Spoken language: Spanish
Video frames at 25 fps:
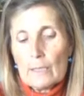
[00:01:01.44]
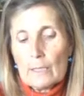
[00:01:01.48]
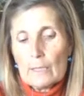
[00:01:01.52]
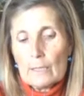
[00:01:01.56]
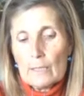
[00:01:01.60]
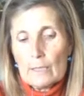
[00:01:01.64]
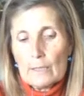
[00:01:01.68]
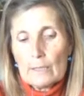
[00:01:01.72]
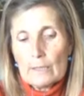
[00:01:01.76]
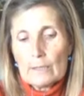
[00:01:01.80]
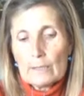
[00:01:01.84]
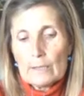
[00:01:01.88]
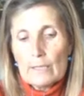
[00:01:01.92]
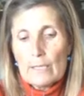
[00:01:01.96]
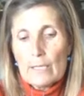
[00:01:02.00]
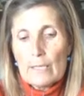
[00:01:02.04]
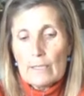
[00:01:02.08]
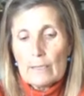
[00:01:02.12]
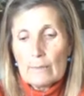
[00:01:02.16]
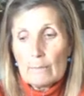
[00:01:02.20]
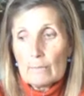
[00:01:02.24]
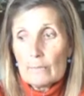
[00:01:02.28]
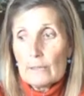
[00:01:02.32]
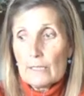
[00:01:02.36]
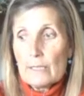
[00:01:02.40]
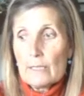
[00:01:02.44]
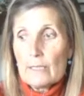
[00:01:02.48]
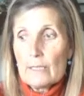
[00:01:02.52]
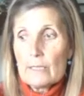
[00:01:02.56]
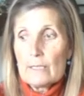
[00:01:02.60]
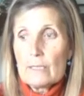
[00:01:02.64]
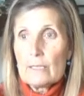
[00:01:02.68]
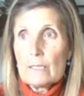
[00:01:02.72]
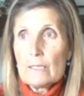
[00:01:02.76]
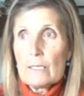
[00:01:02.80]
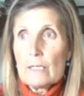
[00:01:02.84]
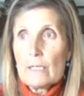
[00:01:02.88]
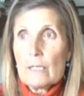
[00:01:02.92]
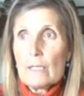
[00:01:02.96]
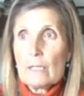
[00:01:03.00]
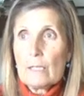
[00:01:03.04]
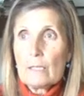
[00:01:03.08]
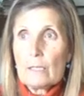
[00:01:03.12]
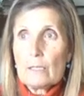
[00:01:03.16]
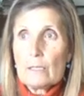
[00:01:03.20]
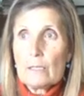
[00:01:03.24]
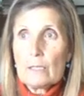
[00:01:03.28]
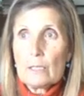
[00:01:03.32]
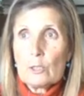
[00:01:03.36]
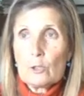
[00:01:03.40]
la, entrada en
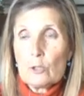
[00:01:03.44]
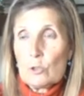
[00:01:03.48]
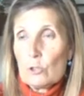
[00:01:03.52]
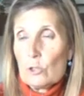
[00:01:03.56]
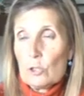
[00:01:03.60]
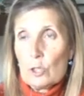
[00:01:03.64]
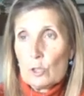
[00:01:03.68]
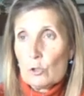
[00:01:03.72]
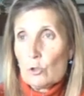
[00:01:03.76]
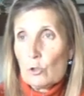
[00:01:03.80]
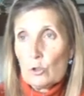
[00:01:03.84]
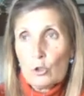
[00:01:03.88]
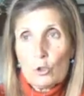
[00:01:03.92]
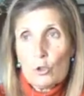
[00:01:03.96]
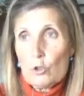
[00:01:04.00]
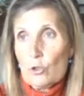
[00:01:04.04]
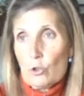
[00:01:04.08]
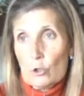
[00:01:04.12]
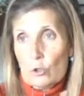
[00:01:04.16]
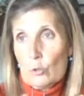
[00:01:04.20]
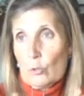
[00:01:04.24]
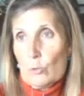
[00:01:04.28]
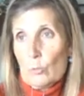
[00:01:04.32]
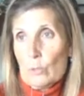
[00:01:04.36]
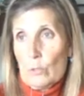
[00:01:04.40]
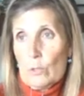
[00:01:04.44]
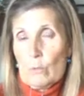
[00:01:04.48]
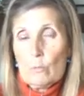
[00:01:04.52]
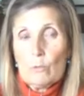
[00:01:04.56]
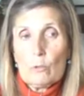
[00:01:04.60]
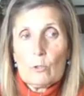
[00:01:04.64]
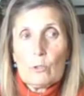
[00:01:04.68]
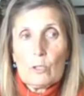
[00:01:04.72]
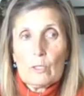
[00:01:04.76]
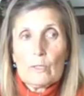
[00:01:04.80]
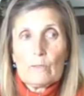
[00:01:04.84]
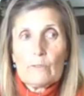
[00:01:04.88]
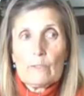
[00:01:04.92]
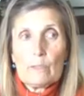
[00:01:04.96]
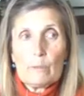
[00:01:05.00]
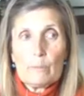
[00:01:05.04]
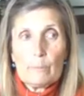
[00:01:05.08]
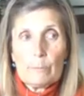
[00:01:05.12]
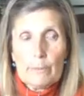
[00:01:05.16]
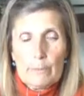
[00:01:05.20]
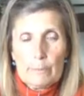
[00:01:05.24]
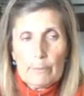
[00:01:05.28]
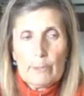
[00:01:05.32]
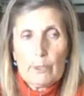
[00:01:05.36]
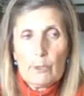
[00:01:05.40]
vigencia de, todo lo nuevo es
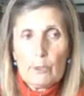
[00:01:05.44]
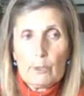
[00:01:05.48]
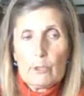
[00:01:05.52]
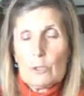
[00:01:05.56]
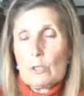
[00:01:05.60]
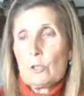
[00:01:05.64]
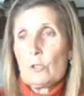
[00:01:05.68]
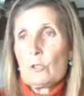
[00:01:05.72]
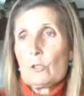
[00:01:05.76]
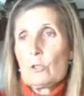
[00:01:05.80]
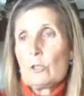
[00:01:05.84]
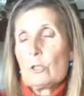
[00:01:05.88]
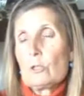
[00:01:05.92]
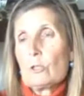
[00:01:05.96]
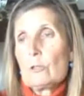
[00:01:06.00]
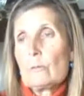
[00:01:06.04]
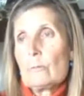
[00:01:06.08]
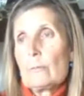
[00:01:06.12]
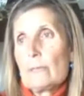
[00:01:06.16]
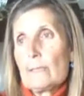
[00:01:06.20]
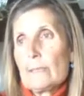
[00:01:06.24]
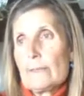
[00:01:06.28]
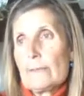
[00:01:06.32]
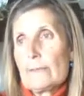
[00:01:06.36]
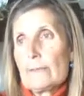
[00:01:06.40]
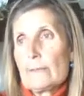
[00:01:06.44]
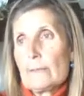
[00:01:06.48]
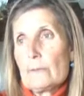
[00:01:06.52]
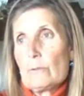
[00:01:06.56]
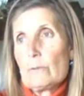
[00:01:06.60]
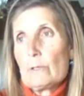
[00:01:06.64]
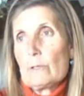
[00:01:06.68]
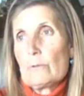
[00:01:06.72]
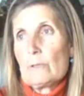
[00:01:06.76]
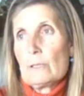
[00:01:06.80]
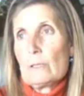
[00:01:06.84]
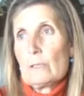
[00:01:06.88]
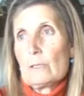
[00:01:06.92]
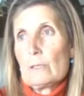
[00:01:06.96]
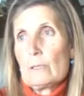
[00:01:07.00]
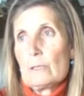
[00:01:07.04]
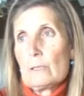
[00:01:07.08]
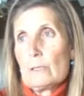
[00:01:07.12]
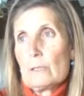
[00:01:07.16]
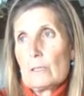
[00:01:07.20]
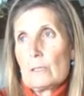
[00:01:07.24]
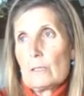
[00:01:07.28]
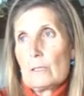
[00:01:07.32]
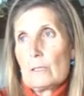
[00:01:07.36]
el primero de enero del 2019.